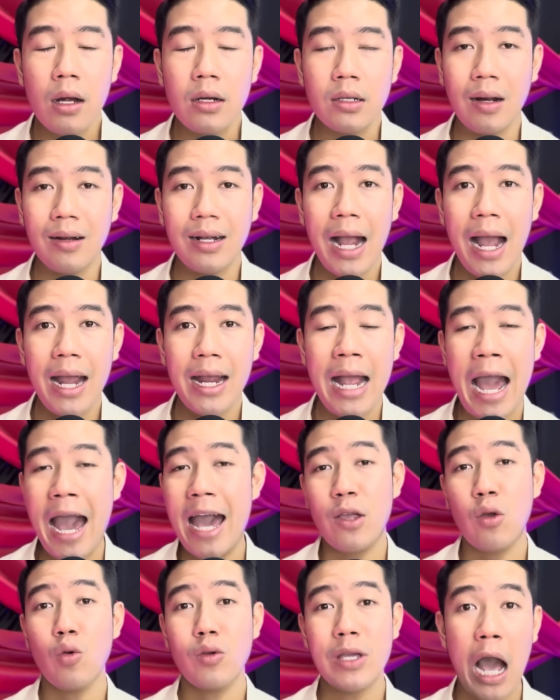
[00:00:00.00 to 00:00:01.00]
Rồi cái
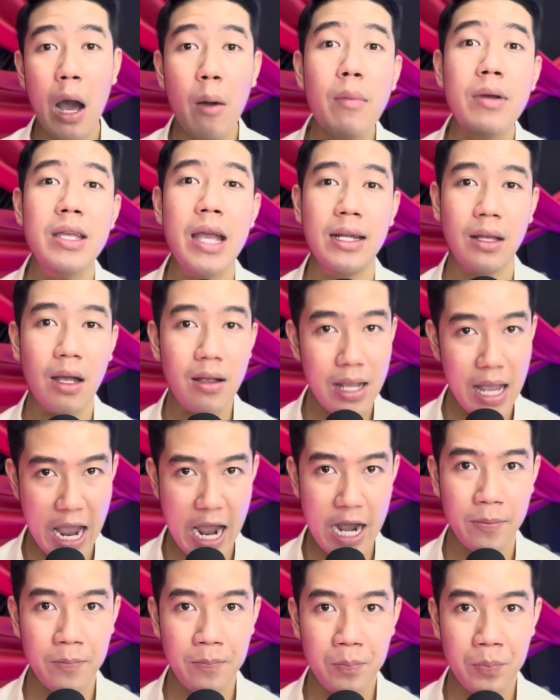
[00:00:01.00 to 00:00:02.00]
hai chú cháu mới về tới
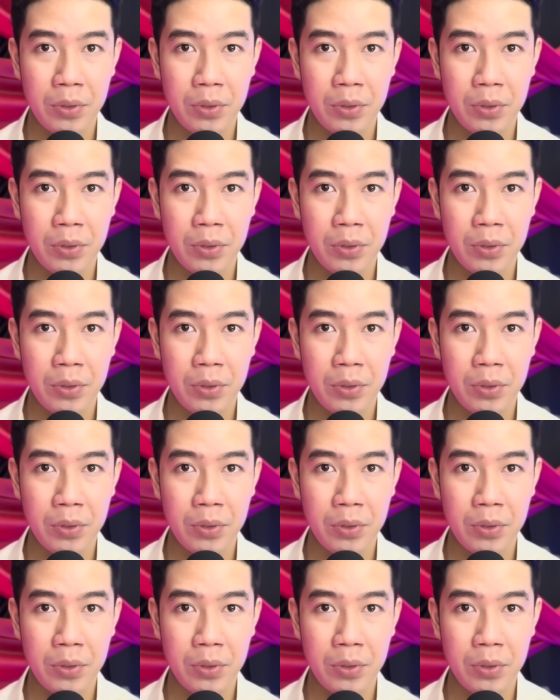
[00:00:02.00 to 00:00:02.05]
nhà.